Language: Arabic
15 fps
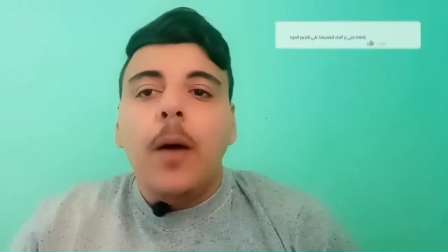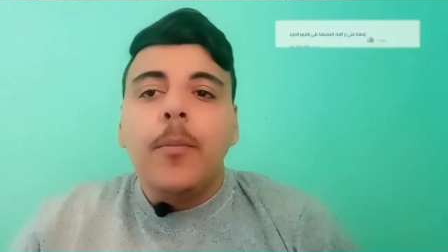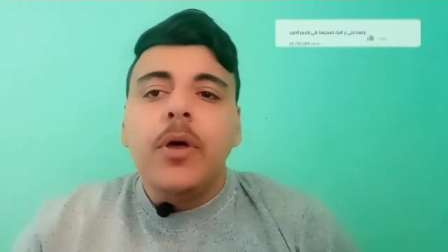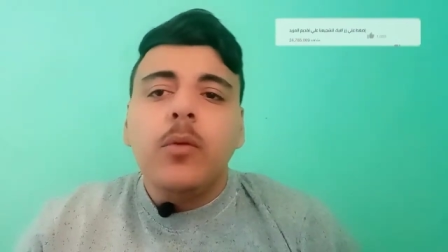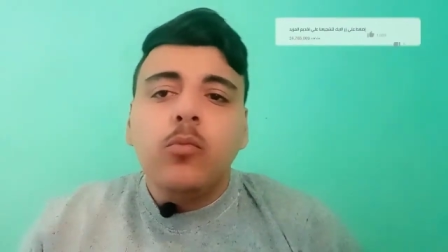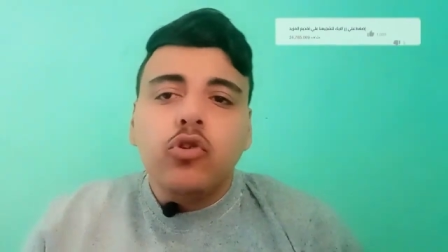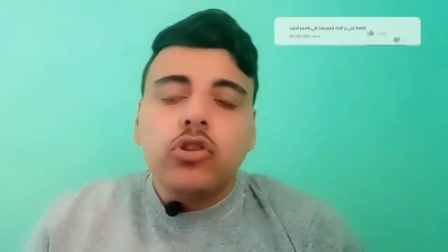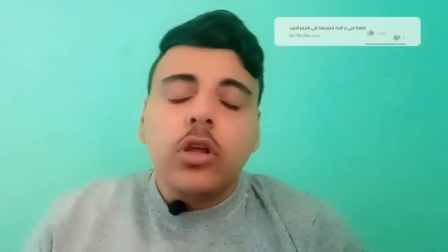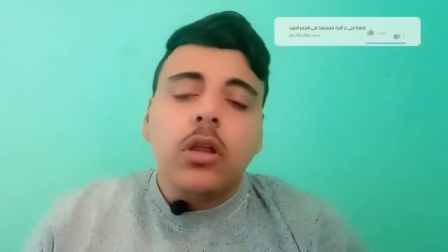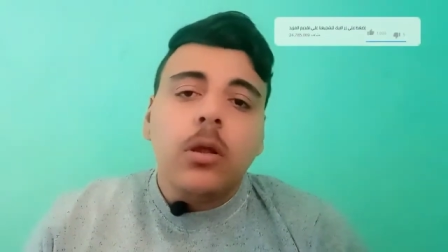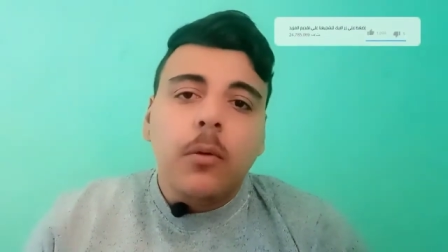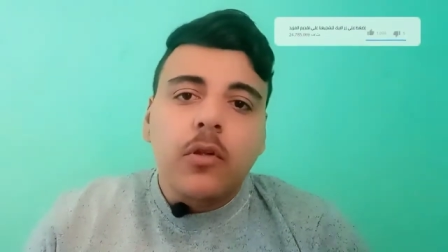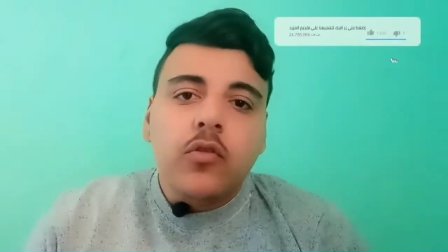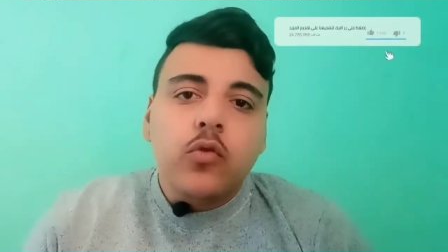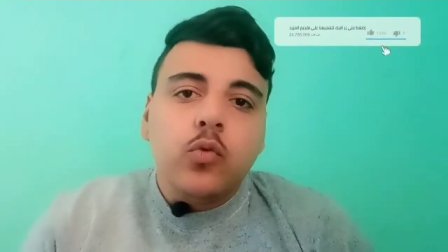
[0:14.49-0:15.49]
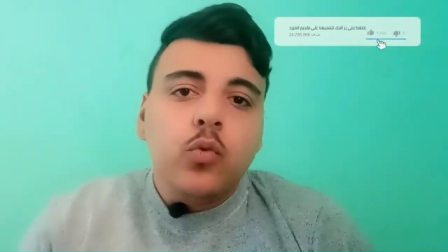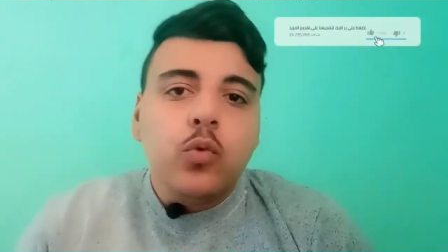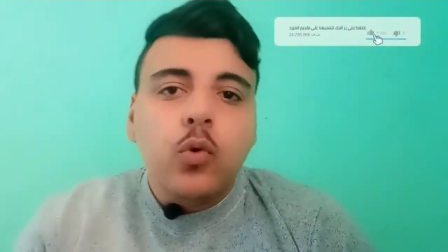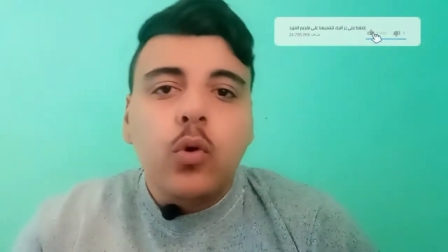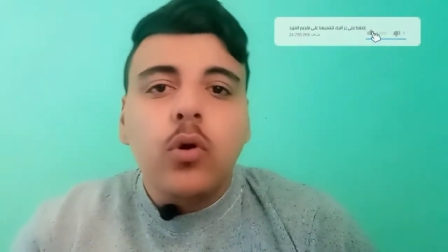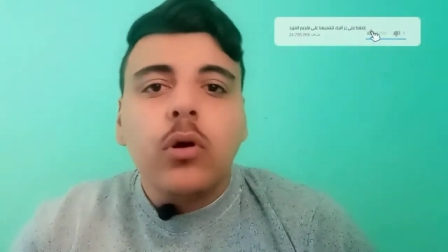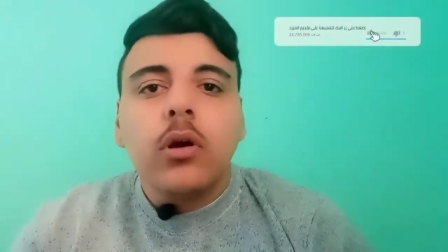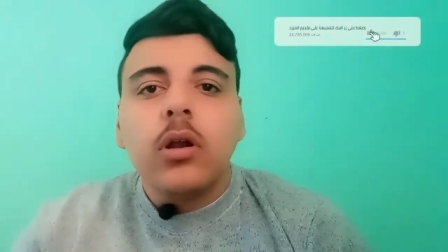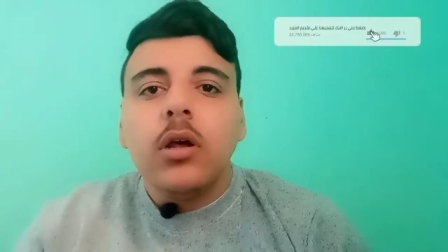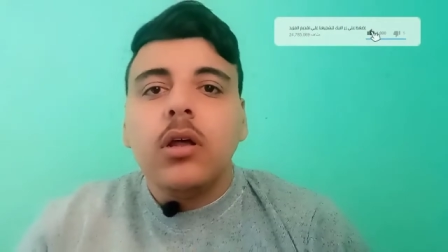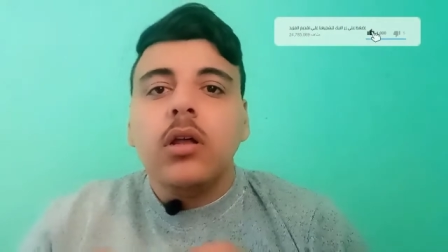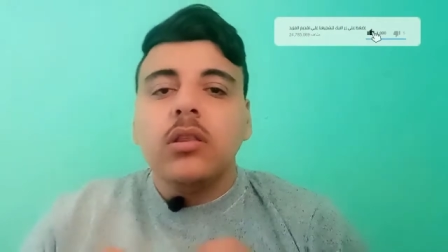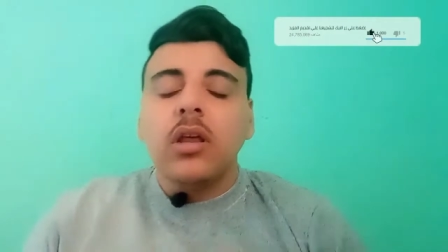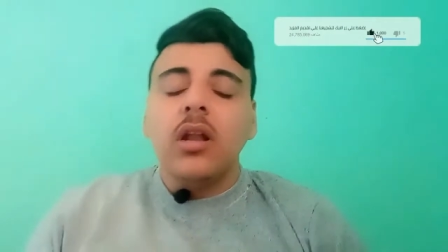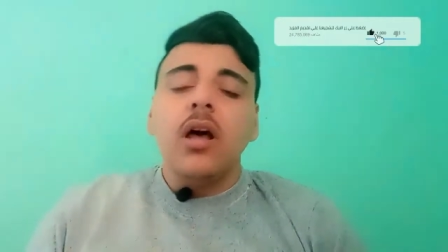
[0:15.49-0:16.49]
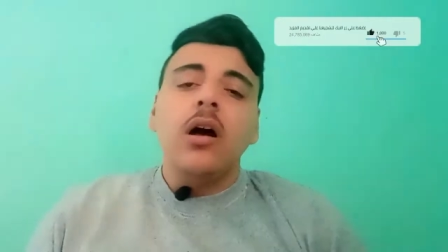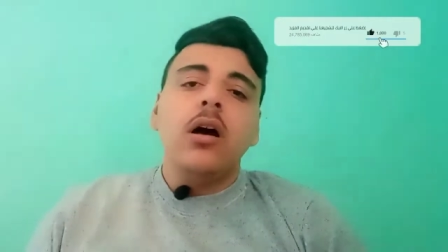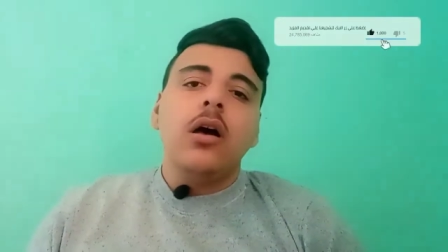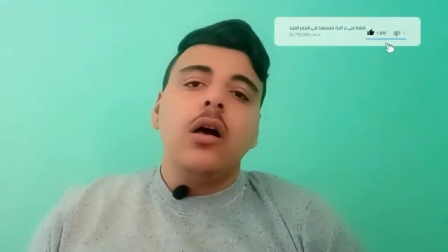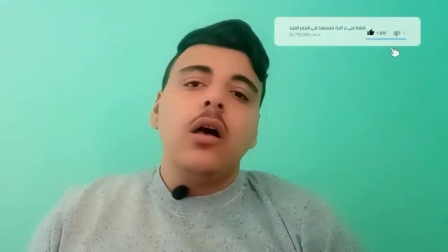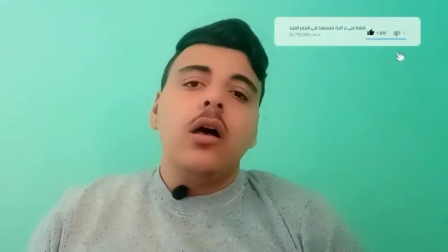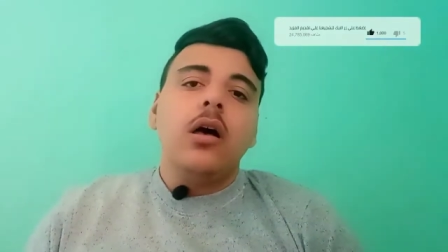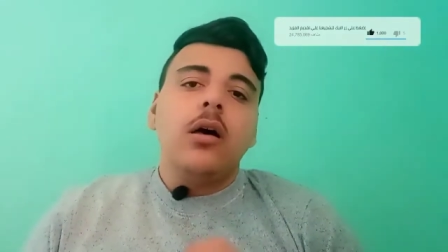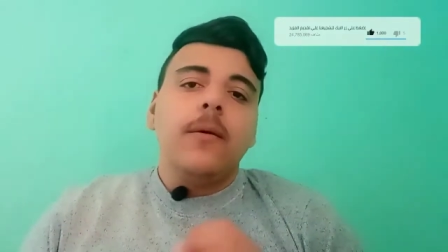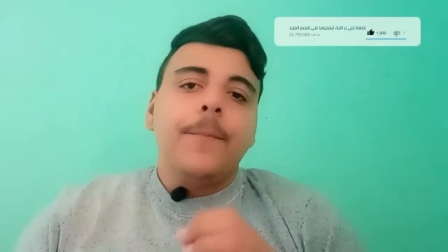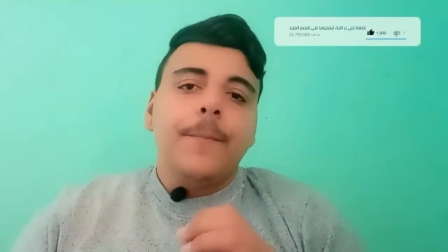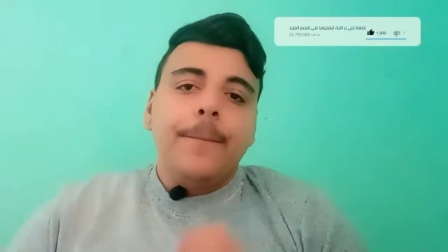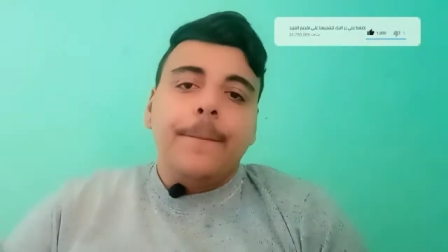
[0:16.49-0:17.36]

امير مرتضى منصور تلقى